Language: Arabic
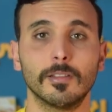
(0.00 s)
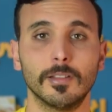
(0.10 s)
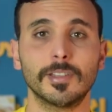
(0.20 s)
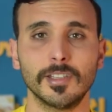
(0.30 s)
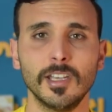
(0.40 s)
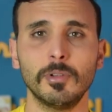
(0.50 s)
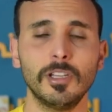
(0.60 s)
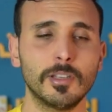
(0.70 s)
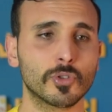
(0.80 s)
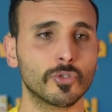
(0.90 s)
للصيام اللي
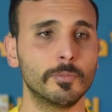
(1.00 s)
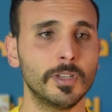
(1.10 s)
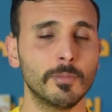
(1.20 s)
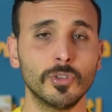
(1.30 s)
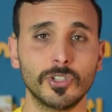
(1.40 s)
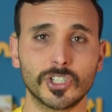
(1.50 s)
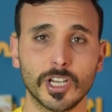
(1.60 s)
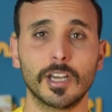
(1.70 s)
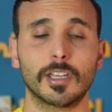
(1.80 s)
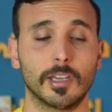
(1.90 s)
انت باش تقوم به مده
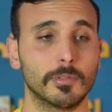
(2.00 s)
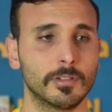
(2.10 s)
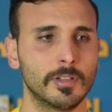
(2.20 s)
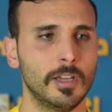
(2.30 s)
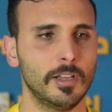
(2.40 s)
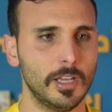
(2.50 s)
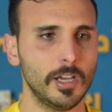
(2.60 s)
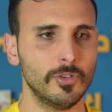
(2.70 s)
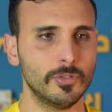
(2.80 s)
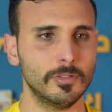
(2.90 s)
شهر كامل
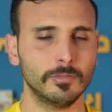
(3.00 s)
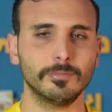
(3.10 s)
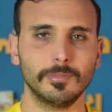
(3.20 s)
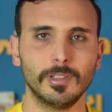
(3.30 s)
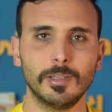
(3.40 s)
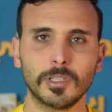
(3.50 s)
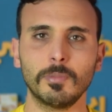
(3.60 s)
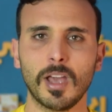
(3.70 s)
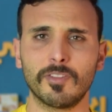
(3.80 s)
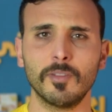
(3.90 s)
لانه انت
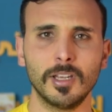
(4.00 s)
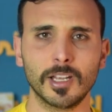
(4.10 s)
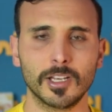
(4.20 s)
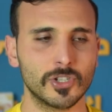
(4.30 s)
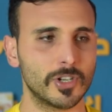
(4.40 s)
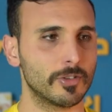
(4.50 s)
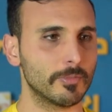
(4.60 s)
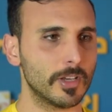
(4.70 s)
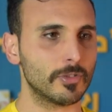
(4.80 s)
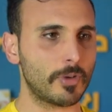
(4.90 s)
بالطبيعه في بالك اللي جاي
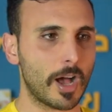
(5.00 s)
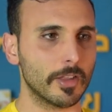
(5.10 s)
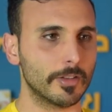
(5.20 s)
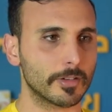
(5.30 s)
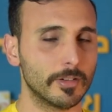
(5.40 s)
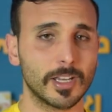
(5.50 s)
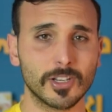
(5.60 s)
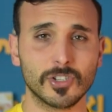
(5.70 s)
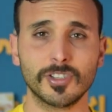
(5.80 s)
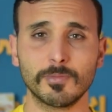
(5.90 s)
رمضان وحاضر
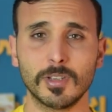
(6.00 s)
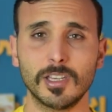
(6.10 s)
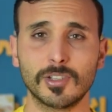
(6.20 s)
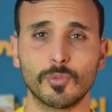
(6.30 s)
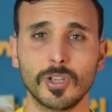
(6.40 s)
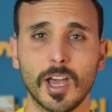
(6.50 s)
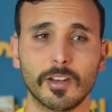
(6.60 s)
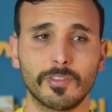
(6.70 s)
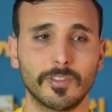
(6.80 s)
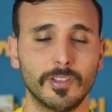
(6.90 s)
لكن جسمك يزمو
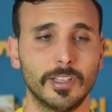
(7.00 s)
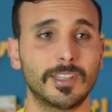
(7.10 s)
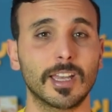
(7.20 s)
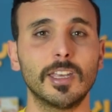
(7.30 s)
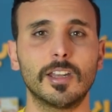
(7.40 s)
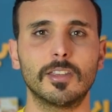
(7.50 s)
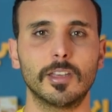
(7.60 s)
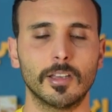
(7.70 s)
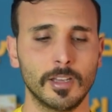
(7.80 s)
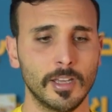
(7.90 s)
يعرف التغيير
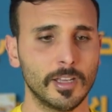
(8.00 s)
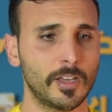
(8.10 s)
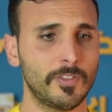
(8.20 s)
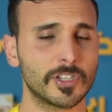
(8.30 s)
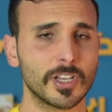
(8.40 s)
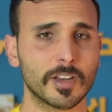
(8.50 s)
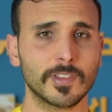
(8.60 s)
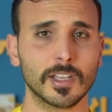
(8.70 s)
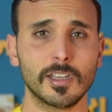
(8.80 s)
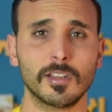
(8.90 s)
هذايا كيفاش يعرف
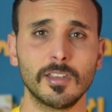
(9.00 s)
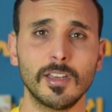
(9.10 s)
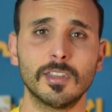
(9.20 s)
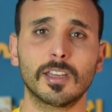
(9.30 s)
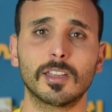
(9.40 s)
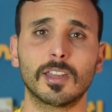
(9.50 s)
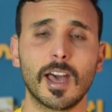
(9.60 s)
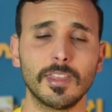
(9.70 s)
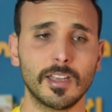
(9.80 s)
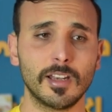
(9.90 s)
التغيير هذايا انك
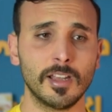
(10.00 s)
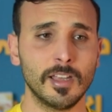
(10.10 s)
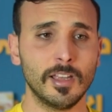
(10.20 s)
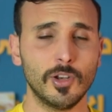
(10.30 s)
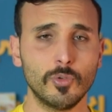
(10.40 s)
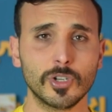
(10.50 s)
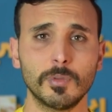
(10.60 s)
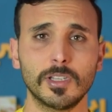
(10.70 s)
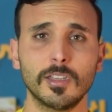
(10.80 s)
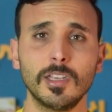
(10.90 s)
تعدل
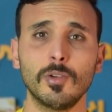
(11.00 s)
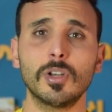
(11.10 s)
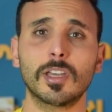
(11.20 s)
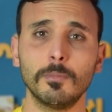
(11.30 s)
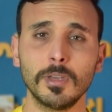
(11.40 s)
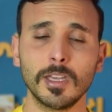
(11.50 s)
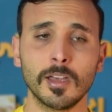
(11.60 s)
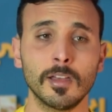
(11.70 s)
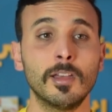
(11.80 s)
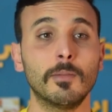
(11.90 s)
الوجبات هذه
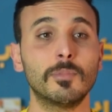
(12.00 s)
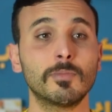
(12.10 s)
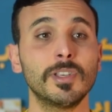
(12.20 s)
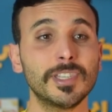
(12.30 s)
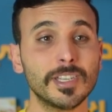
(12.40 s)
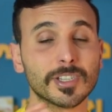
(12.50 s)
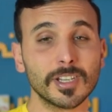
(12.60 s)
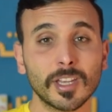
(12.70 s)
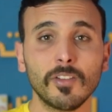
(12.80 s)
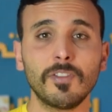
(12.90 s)
والكميه باش ما
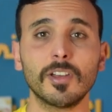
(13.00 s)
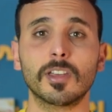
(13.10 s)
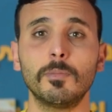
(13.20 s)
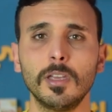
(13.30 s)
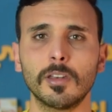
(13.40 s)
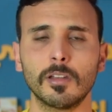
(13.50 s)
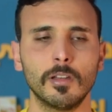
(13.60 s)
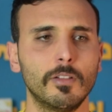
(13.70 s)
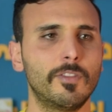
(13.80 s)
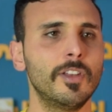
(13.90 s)
يصيرش انخفاض كبير
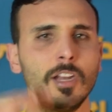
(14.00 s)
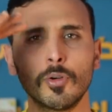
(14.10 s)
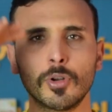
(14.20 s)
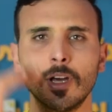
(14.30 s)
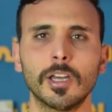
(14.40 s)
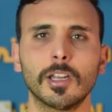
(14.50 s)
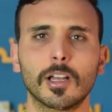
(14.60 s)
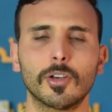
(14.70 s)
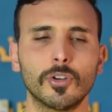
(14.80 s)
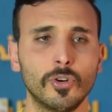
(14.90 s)
في ليله ونهار
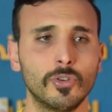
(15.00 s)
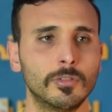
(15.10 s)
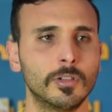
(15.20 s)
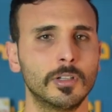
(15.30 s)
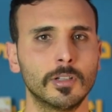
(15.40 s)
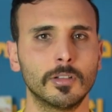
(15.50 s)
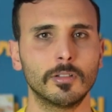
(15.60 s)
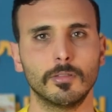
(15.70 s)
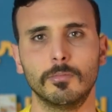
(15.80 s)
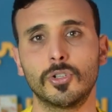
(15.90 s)
يلقى روحه
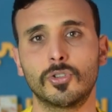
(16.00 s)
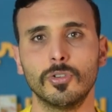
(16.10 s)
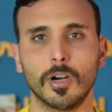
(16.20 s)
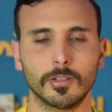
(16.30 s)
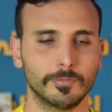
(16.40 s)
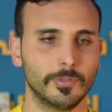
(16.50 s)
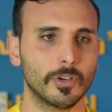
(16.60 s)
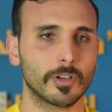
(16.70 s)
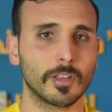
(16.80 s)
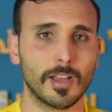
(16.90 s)
بالجوع
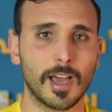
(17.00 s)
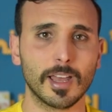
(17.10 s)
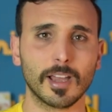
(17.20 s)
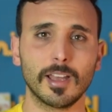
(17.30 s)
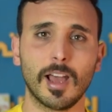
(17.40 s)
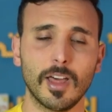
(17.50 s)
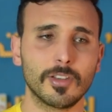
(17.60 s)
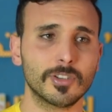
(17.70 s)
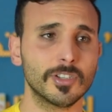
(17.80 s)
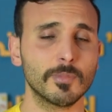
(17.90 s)
دونك على الاقل
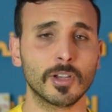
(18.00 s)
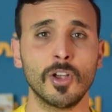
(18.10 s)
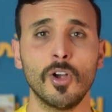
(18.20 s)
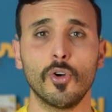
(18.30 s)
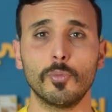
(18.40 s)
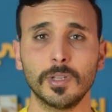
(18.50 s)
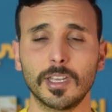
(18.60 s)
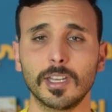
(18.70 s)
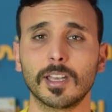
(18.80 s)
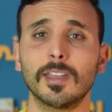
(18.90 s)
حضر جسمك
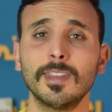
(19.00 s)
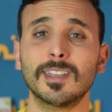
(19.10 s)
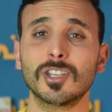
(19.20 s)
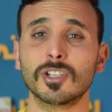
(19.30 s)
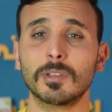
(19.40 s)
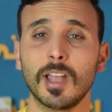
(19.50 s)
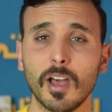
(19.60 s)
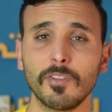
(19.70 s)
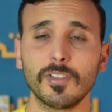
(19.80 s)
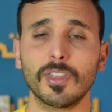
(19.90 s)
وبالطريقه هذه تنجم
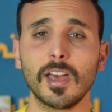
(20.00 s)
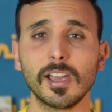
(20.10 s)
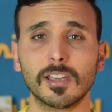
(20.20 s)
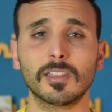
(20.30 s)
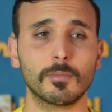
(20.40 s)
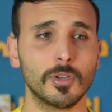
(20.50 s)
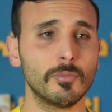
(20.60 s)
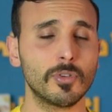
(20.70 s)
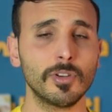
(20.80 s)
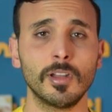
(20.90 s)
تحافظ اكثر ما
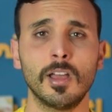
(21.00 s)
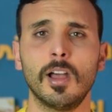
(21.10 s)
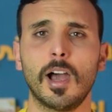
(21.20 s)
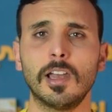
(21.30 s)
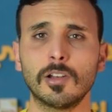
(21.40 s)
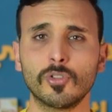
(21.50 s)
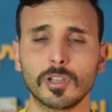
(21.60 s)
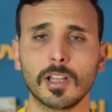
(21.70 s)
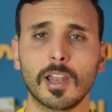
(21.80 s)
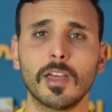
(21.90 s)
يمكن على
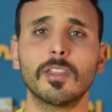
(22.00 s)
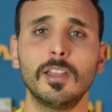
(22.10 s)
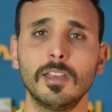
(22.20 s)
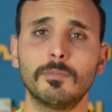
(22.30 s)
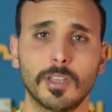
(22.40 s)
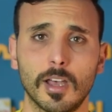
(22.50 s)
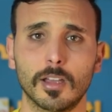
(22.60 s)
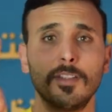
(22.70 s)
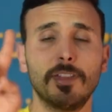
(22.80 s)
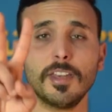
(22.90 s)
الكتله العضليه
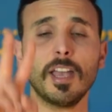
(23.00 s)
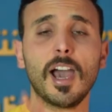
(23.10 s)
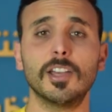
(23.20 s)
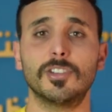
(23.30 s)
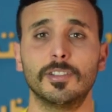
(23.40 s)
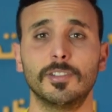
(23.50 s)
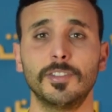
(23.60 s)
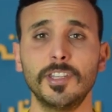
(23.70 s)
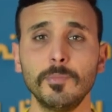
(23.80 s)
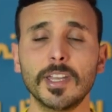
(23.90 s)
نتاعك ثاني حاجه
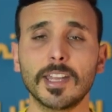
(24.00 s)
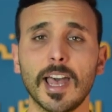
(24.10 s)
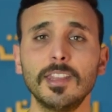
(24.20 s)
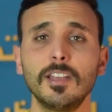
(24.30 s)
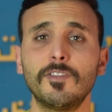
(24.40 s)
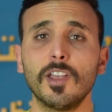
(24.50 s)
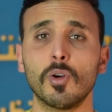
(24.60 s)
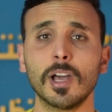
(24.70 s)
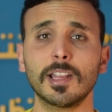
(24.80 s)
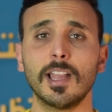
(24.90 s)
تبدا تعدل في
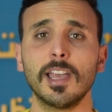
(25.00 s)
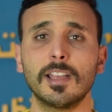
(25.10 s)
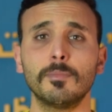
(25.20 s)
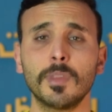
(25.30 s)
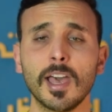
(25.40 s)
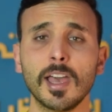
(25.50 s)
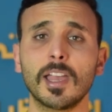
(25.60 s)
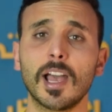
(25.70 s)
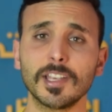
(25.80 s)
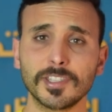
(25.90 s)
اوقات الاكل
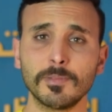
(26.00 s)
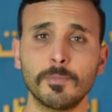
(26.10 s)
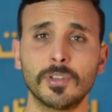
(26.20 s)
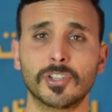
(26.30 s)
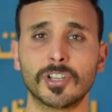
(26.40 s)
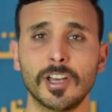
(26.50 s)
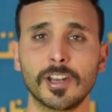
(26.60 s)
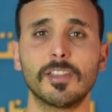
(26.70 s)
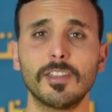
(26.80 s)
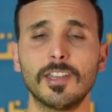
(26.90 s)
نتاعك حسب
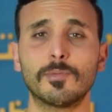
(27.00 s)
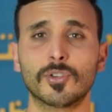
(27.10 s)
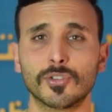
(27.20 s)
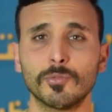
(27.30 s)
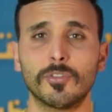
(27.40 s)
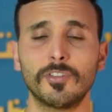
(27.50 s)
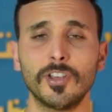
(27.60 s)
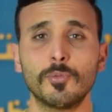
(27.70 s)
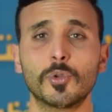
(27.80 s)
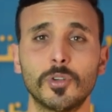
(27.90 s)
الشهر هذا اللي باش نصوموا
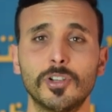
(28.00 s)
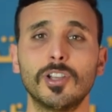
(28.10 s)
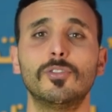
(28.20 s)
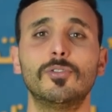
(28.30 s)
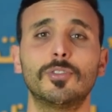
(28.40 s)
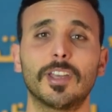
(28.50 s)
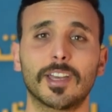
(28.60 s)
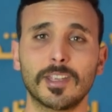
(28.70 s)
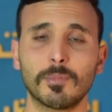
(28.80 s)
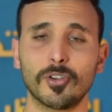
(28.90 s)
فيه وشويه ناكلوا
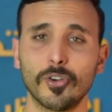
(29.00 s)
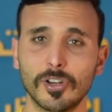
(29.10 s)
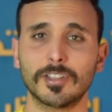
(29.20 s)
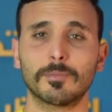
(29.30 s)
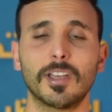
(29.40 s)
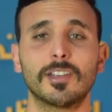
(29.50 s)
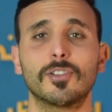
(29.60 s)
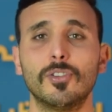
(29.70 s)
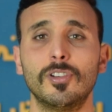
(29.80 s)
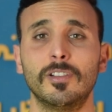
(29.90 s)
تقريبا الاكلات نتاعنا
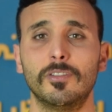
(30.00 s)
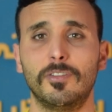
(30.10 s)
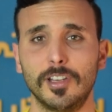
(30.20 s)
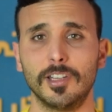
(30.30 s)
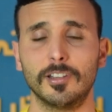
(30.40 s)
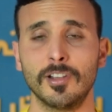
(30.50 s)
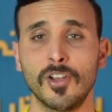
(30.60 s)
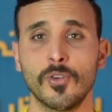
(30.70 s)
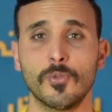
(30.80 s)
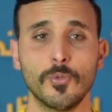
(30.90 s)
الكل في الليل
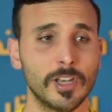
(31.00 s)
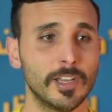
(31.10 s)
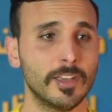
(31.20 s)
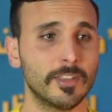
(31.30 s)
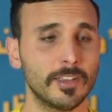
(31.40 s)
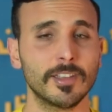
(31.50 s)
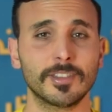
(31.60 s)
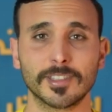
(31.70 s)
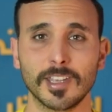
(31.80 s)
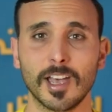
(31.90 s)
واللي هذه
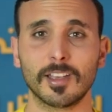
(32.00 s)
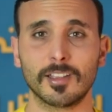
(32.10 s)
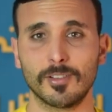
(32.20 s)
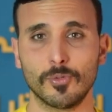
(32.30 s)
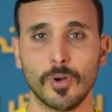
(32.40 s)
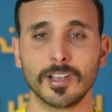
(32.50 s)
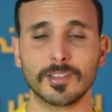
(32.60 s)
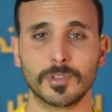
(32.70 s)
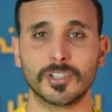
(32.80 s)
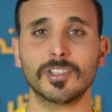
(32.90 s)
تستحق وقت
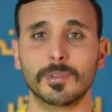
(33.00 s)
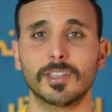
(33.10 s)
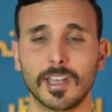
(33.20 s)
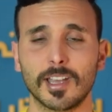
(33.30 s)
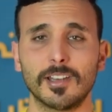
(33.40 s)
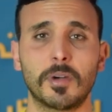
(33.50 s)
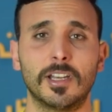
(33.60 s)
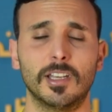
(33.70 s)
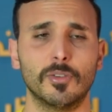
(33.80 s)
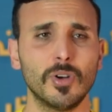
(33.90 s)
باش جسمك يتاقلم
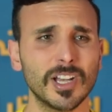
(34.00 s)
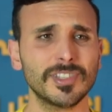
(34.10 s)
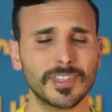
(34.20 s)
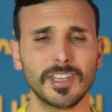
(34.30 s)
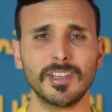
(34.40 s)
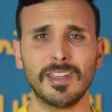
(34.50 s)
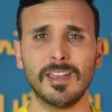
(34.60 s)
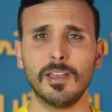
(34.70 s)
عليها وخاصه